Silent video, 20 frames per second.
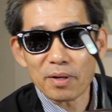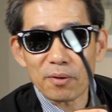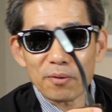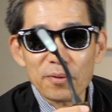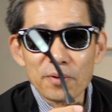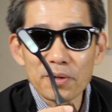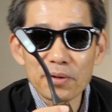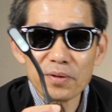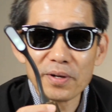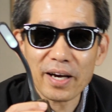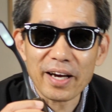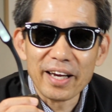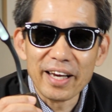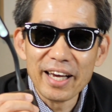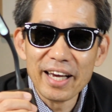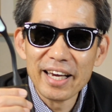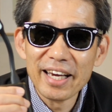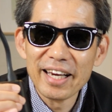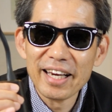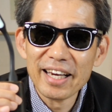これぐらい
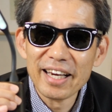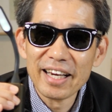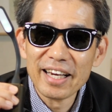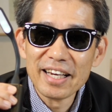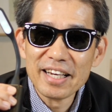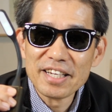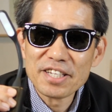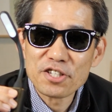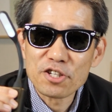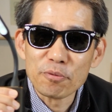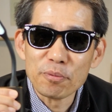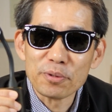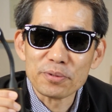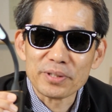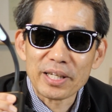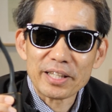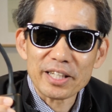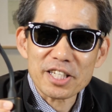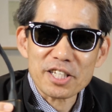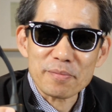しょぼ
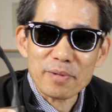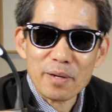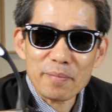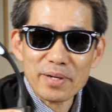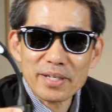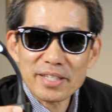くなってしまい